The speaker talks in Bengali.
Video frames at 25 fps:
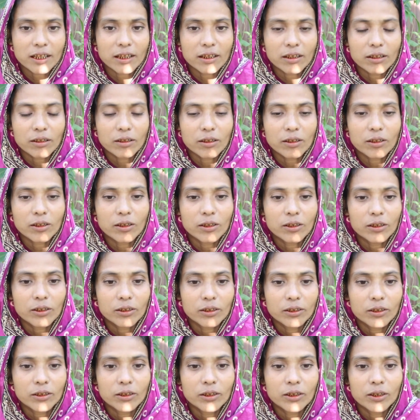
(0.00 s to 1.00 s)
আছে হ্যাঁ
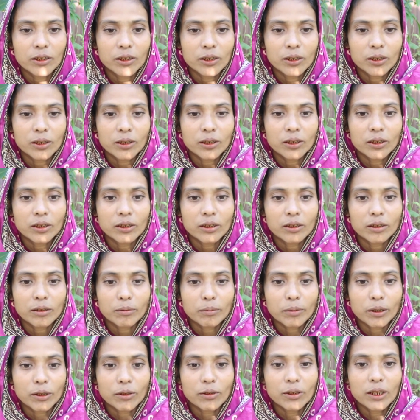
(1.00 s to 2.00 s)
আচ্ছা।
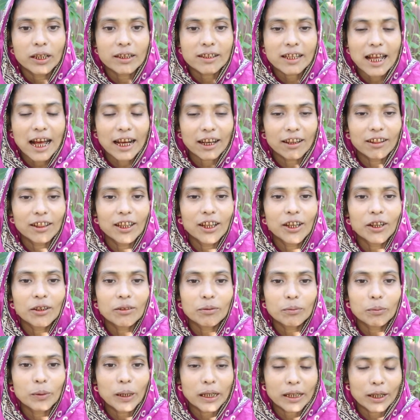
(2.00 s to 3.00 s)
বা দুইটা ছাগল দেখ
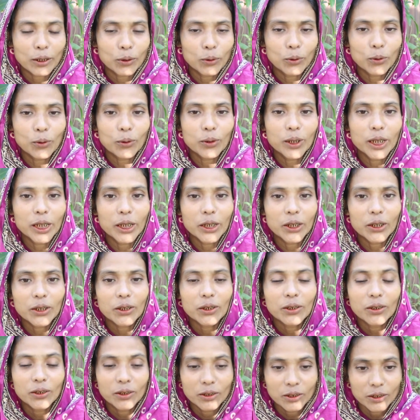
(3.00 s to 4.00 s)
বা একটা গরু দেখ
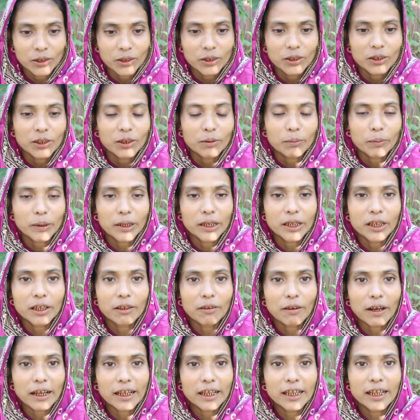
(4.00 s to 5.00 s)
হ্যাঁ। মানে রে
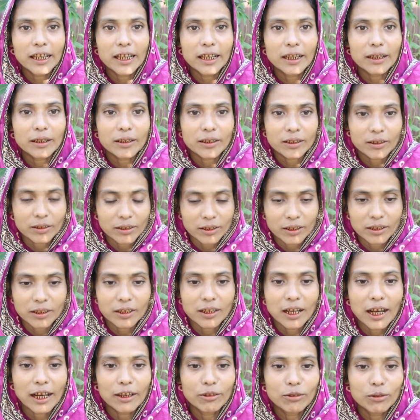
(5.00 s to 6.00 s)
ফাইলে
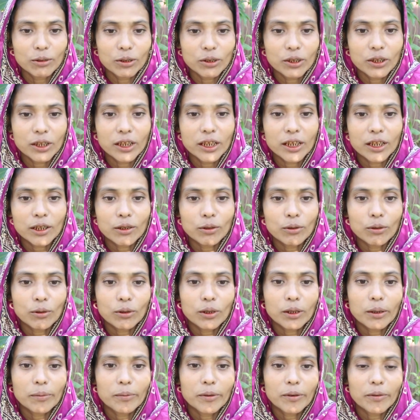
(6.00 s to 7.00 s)
আয় উন্নতি দিয়ে একটু
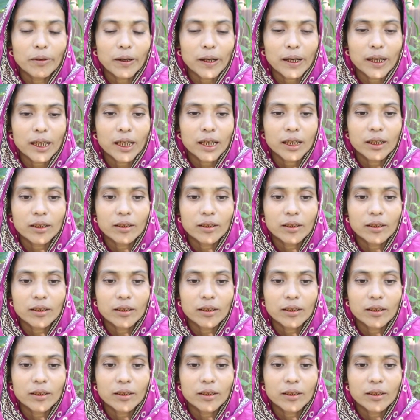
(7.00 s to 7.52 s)
করতাম নি পারি